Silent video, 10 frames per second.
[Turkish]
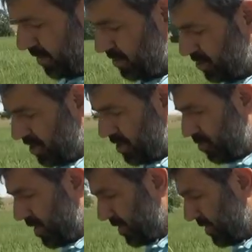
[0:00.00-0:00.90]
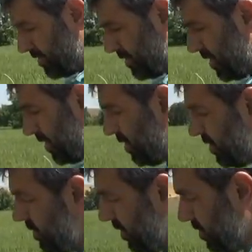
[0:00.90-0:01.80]
Şehir merkezine
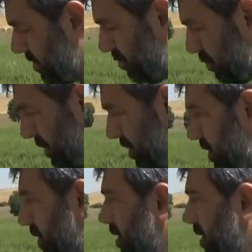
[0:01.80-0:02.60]
yakın bir